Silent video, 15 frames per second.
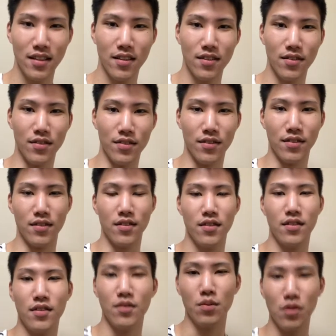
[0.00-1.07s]
う
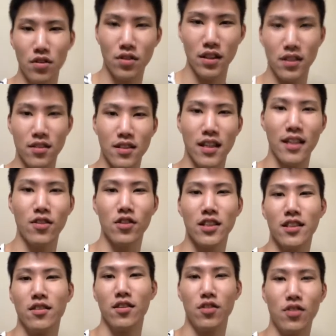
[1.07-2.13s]
ん僕は使いこ
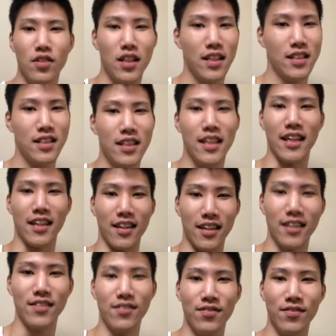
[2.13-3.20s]
こなせないから
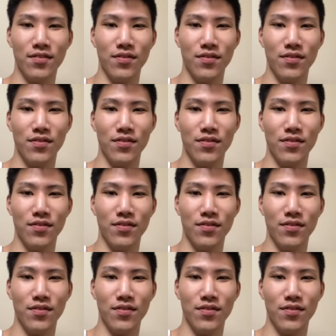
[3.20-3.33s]
うん